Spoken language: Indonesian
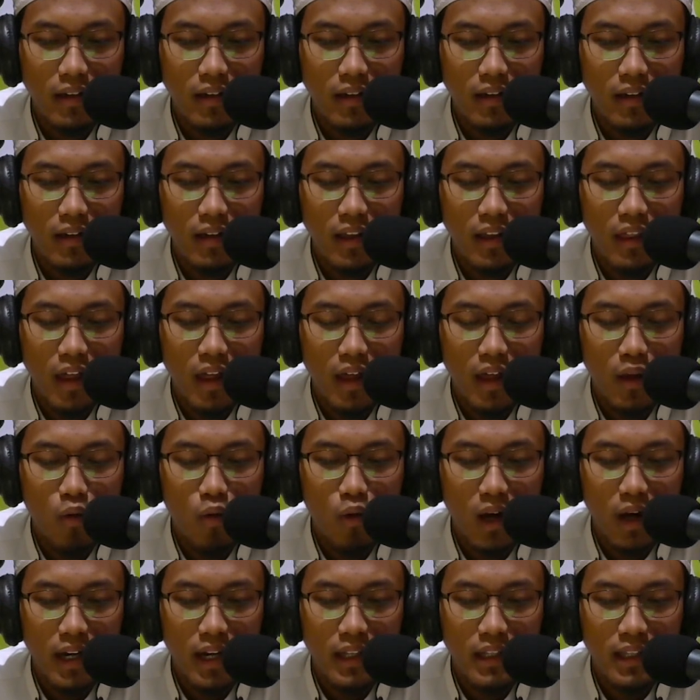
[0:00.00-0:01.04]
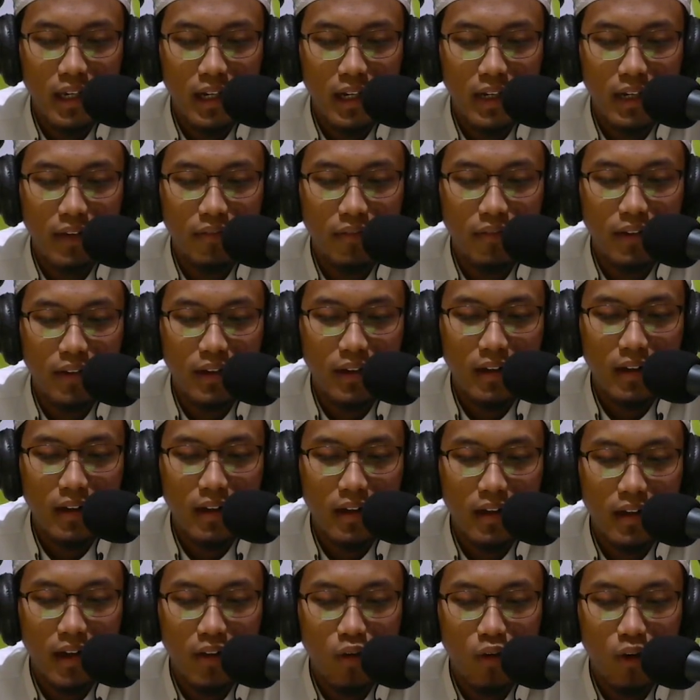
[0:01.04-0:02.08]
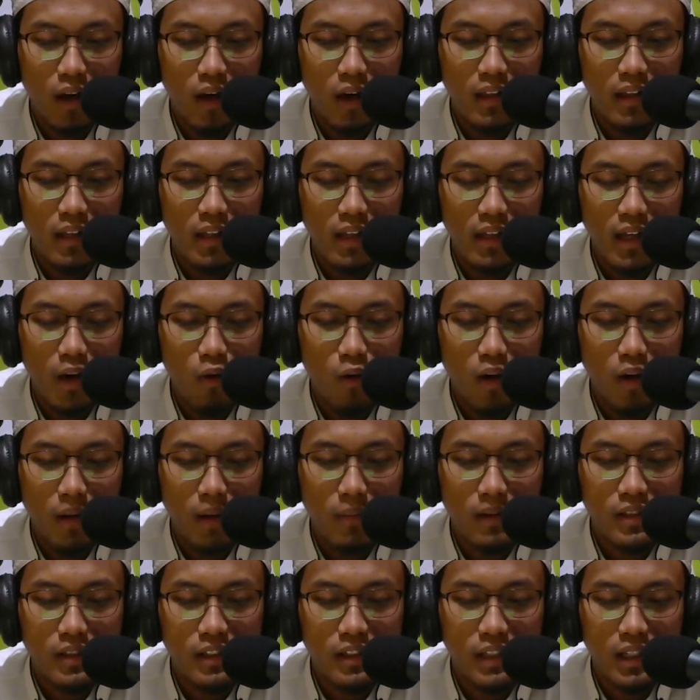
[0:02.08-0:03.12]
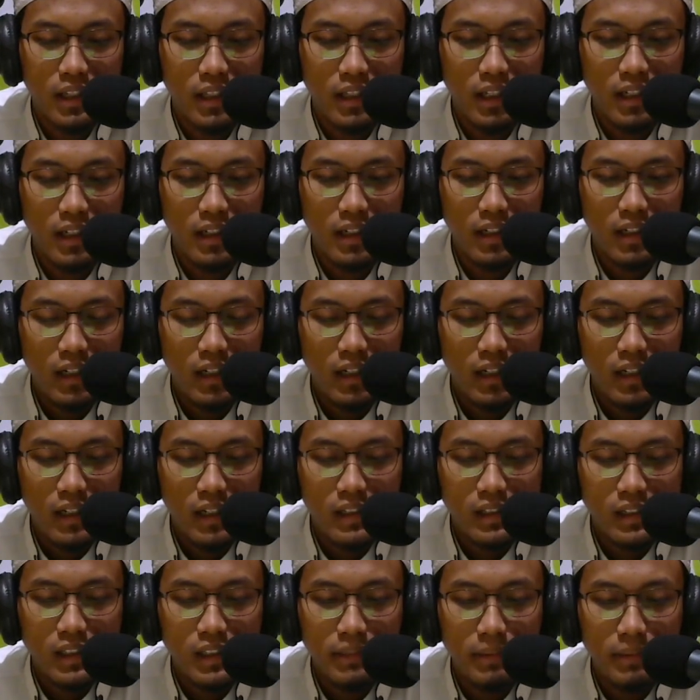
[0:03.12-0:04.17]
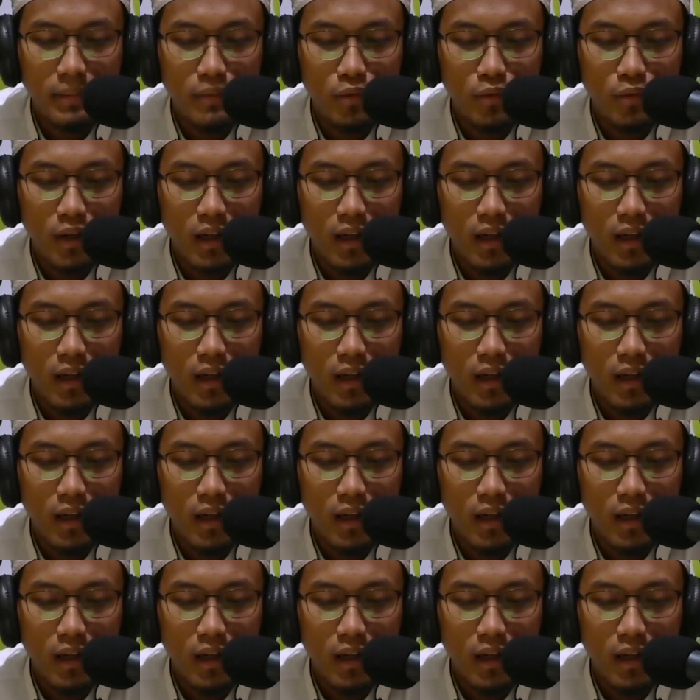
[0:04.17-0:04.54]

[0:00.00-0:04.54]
yadhalu an taklifi kata'atin au kama'asyatin sababuha